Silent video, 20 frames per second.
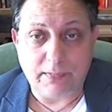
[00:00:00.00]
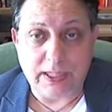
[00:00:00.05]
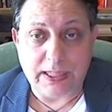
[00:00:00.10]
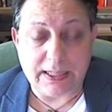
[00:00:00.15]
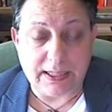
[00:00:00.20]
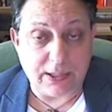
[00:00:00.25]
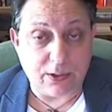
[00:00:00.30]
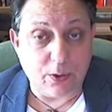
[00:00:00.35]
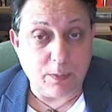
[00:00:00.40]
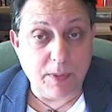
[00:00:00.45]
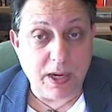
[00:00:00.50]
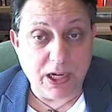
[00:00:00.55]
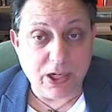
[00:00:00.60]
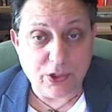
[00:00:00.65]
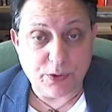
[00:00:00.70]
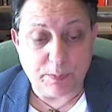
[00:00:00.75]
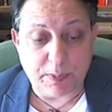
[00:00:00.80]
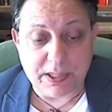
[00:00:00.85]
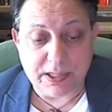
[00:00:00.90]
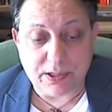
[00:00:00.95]
c'est
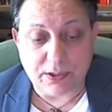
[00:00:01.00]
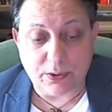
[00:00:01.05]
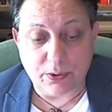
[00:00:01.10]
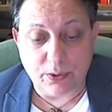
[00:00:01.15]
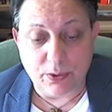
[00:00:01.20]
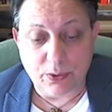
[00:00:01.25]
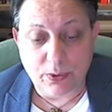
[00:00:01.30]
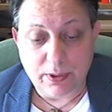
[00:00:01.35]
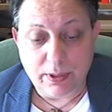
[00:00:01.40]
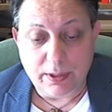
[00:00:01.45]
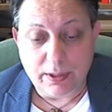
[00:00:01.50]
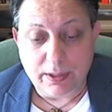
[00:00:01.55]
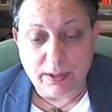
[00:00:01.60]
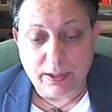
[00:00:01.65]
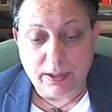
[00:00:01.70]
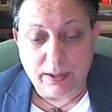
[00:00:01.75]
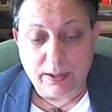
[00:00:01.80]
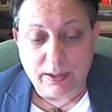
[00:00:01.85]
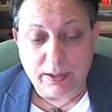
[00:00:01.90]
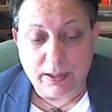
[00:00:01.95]
dommage parce que
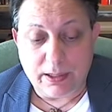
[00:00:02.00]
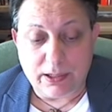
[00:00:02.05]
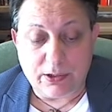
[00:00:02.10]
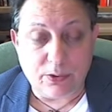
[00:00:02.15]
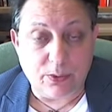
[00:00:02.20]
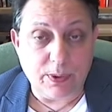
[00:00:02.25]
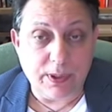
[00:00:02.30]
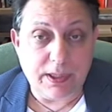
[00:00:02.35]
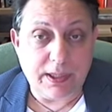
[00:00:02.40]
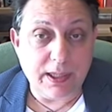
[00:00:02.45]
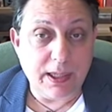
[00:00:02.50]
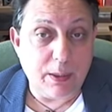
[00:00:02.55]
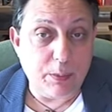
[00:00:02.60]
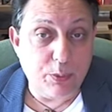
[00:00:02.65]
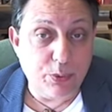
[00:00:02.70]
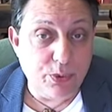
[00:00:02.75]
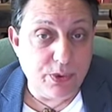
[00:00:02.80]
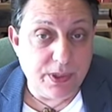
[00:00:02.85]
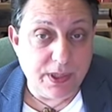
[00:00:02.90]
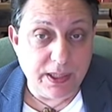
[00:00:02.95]
ils ont été
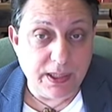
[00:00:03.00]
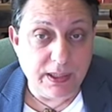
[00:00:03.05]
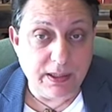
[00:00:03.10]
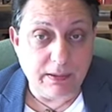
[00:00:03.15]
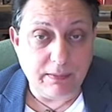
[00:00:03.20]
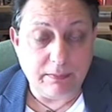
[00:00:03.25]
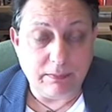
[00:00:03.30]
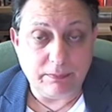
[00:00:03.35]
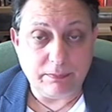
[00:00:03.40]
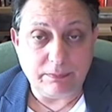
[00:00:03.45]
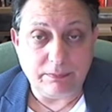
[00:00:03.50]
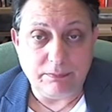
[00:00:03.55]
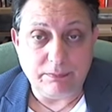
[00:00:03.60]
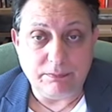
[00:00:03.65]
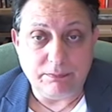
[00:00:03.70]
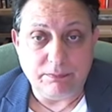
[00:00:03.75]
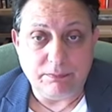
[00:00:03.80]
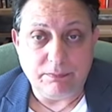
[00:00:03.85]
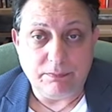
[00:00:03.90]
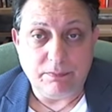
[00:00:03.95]
abusés,
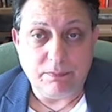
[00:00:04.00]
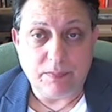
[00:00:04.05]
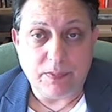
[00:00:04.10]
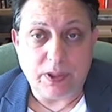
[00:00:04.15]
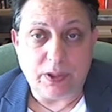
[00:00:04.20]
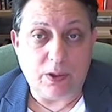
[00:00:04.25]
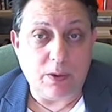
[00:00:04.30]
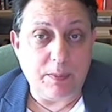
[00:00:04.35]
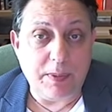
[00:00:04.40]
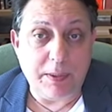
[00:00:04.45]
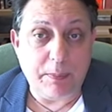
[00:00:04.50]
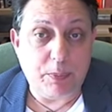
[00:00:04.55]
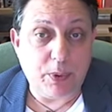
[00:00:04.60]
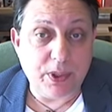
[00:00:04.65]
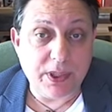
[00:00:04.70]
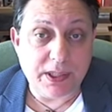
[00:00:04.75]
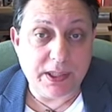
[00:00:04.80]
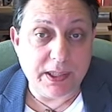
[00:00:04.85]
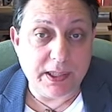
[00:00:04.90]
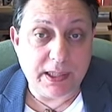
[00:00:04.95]
comme les
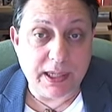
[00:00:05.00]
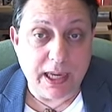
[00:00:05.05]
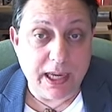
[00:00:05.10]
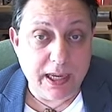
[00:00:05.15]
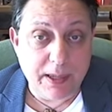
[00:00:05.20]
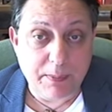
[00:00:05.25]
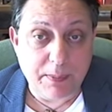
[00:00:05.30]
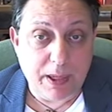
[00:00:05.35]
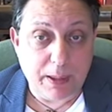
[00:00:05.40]
politiques aiment